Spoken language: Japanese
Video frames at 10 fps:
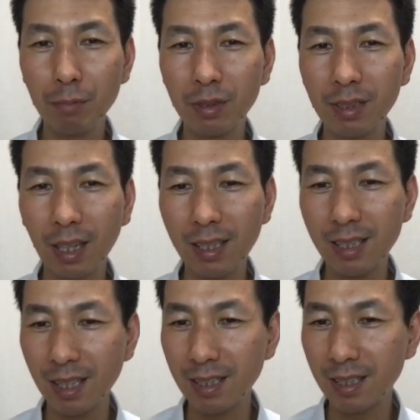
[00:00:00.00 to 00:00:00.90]
ブッダが
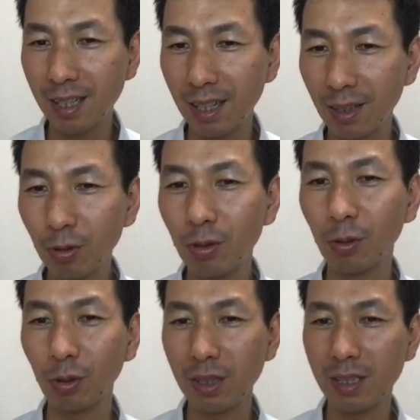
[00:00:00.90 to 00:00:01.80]
先生という
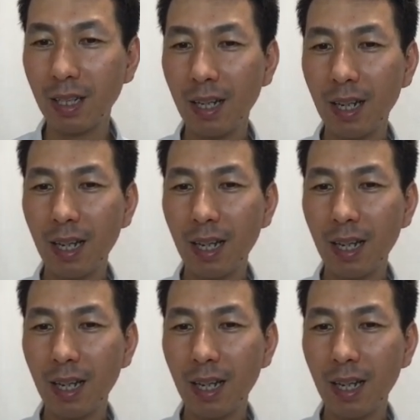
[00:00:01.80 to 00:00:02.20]
ことです。